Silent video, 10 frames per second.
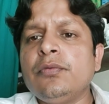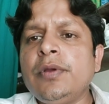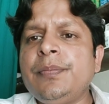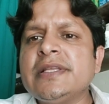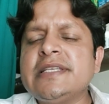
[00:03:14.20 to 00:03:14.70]

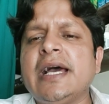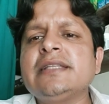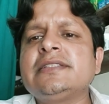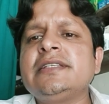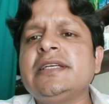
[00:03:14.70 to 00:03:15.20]
वे
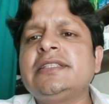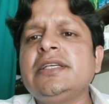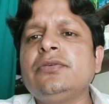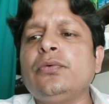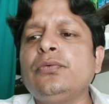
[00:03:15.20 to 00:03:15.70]
बेजान सी रहती
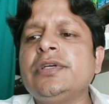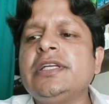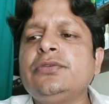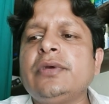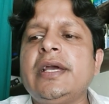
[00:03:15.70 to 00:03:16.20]
है
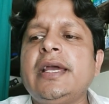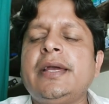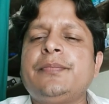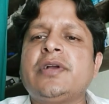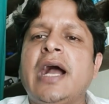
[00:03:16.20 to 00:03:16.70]
उनकी जो है
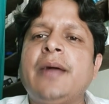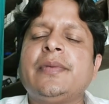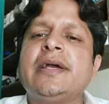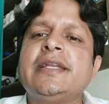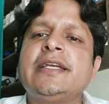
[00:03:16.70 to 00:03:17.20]
काम
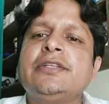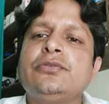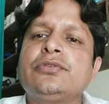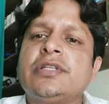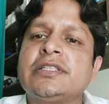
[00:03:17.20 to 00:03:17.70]
करने की
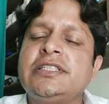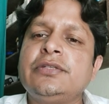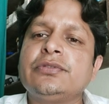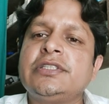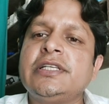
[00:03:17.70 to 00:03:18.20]
जो शक्ति
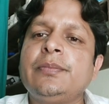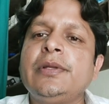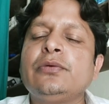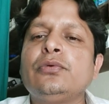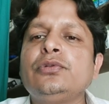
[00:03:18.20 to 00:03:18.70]
होती है
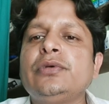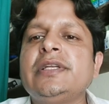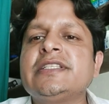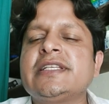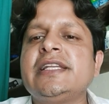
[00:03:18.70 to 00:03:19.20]
बिल्कुल जो है
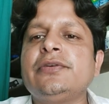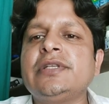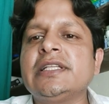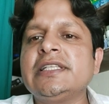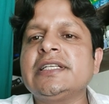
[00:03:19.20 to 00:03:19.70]
निष्क्रिय हो
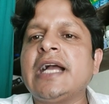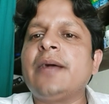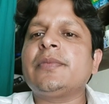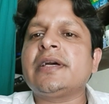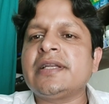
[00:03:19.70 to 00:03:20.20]
जाती है
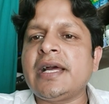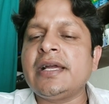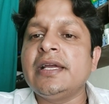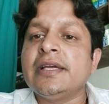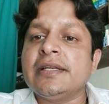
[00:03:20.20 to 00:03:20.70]
काम करना
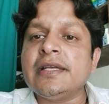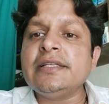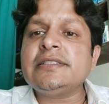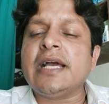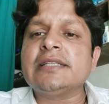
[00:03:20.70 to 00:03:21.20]

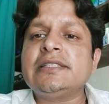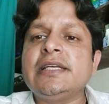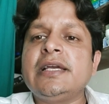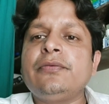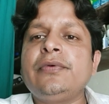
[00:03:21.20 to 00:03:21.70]
नहीं चाहते
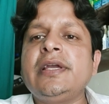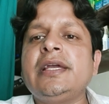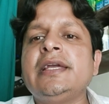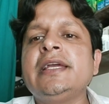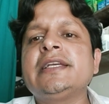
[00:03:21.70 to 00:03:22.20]
हैं वे
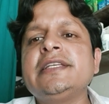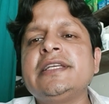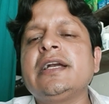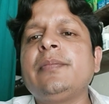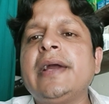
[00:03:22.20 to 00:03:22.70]
एक ही
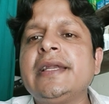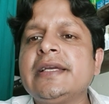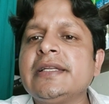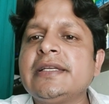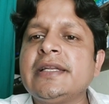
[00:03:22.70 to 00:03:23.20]
जगह बैठ
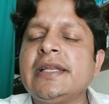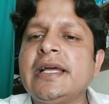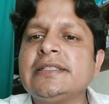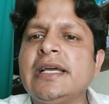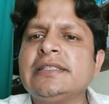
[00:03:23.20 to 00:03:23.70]
करके
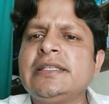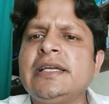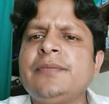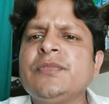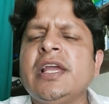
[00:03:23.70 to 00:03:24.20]
रहना चाहते
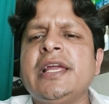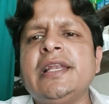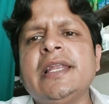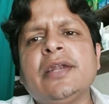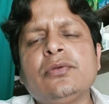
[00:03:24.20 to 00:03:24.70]
हैं
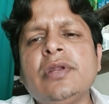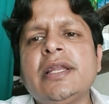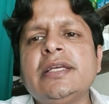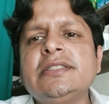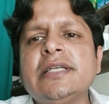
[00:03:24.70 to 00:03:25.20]
हिलना डुलना
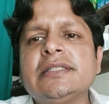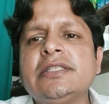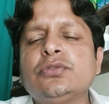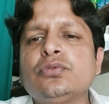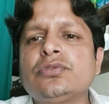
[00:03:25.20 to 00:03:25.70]
नहीं
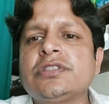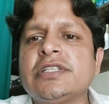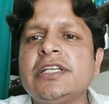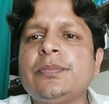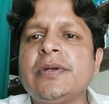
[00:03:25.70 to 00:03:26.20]
चाहते सुस्त
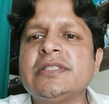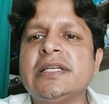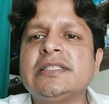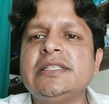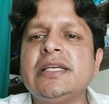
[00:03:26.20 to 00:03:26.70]
शरीर पड़
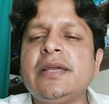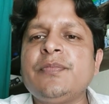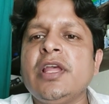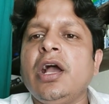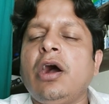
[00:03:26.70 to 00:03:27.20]
जाती है
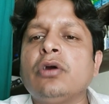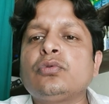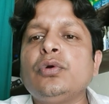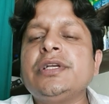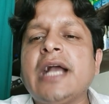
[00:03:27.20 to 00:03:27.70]
और
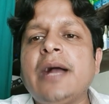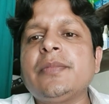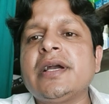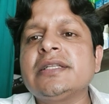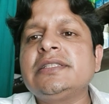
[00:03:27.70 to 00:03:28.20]
कोई काम
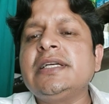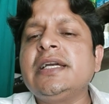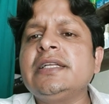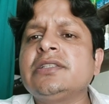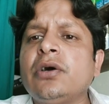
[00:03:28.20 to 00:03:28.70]
करते
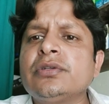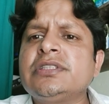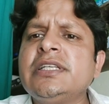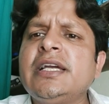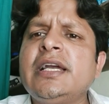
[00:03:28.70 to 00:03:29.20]
हैं
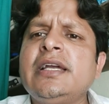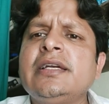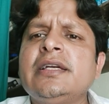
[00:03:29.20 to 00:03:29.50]
दौड़ते हैं